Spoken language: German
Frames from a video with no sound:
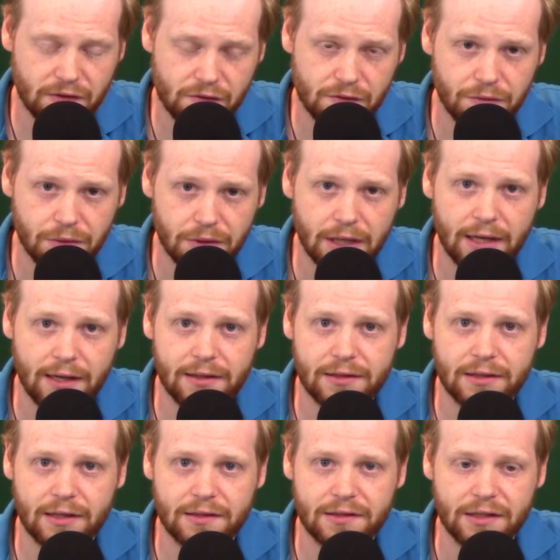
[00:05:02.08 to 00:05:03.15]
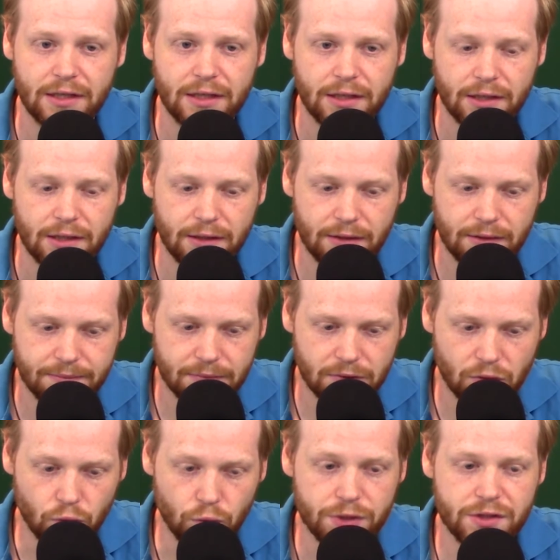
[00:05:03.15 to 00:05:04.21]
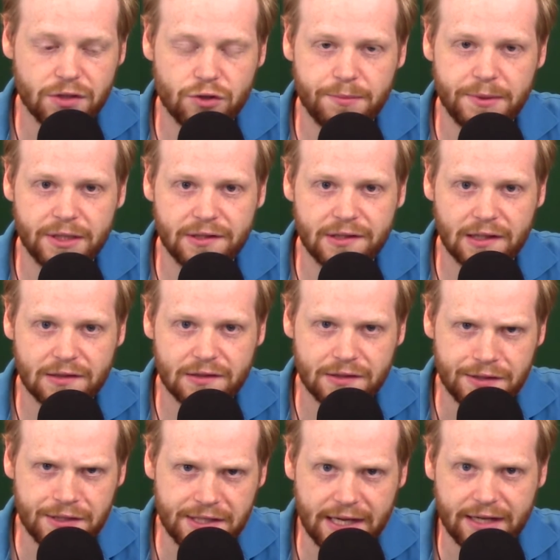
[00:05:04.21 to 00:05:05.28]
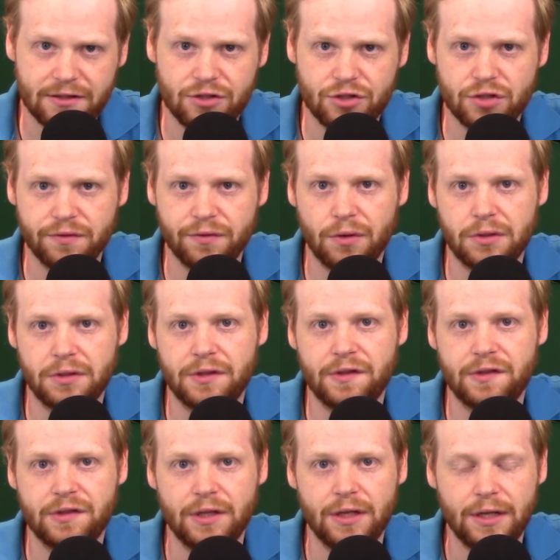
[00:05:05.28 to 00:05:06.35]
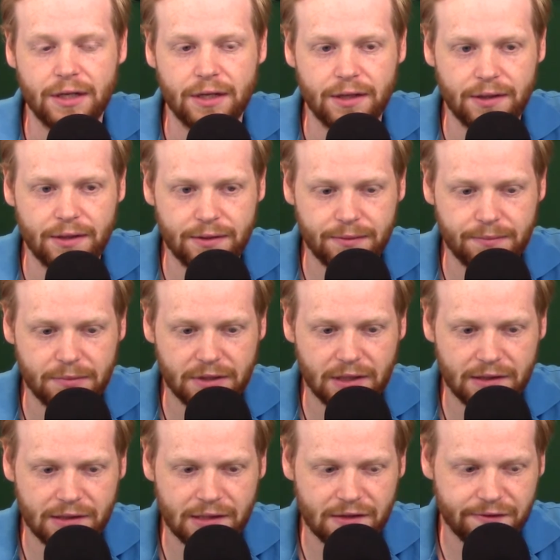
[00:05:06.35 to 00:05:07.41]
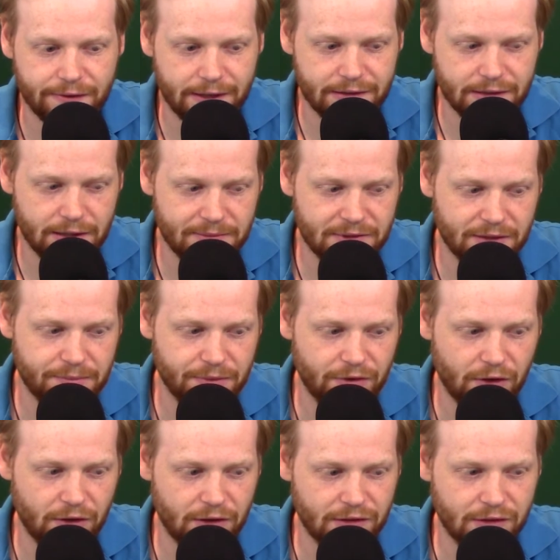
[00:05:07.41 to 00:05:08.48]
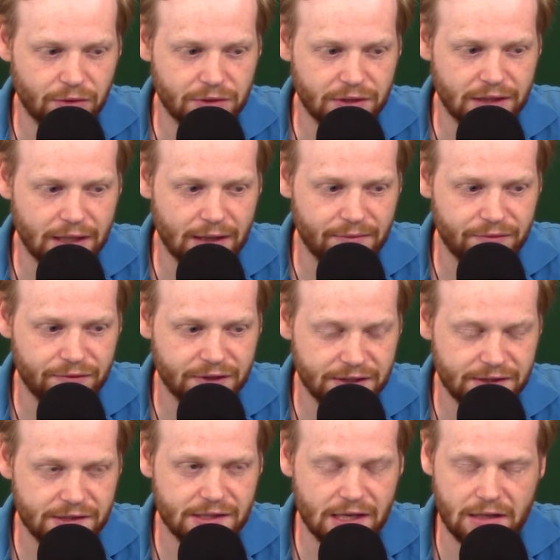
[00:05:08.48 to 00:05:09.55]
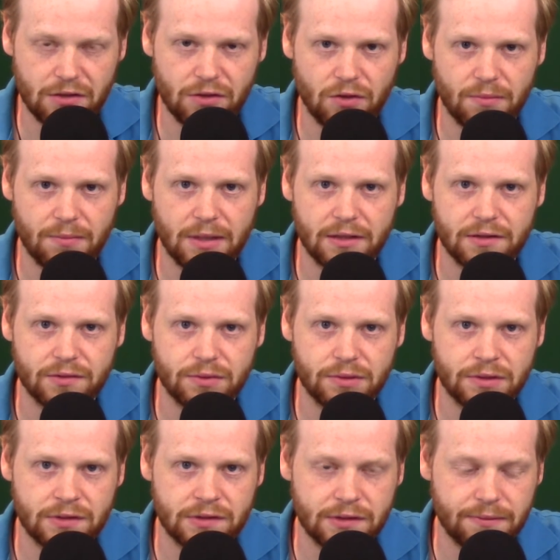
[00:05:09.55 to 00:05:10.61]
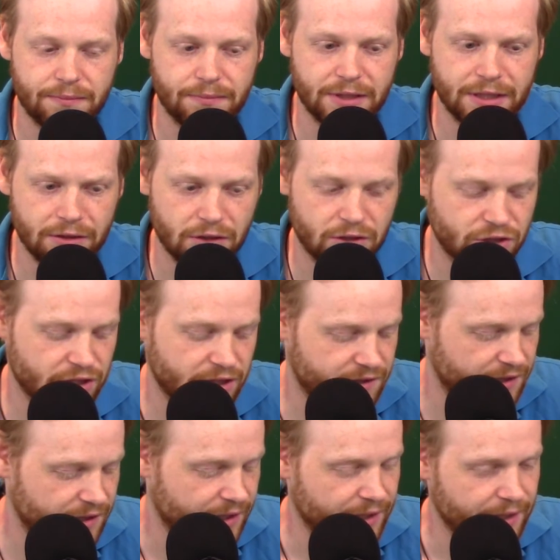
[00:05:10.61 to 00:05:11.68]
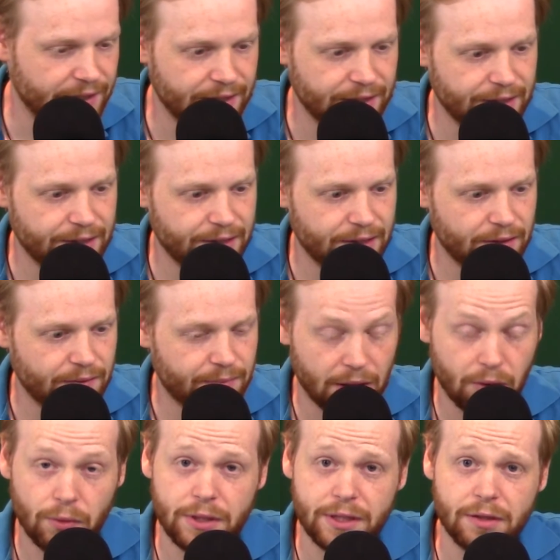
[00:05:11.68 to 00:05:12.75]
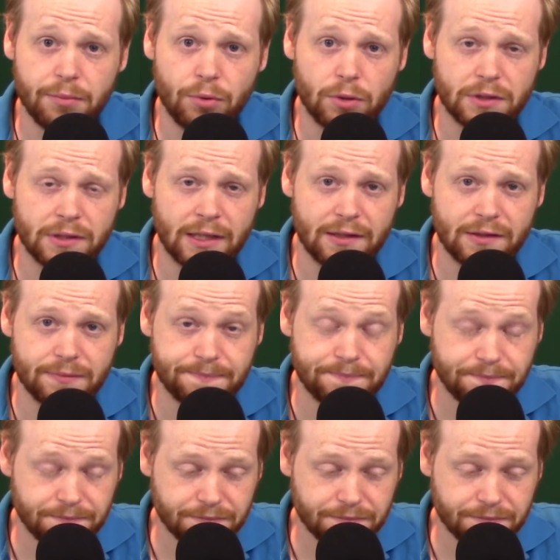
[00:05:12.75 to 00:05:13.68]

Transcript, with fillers: das zu Null gehalten hat, ähm, ruhig gespielt hat, nicht hektisch geworden ist, ähm, dann in der zweiten Halbzeit besonders auch den Kampf richtig angenommen hat und ähm, Ingolstadt Paroli geboten hat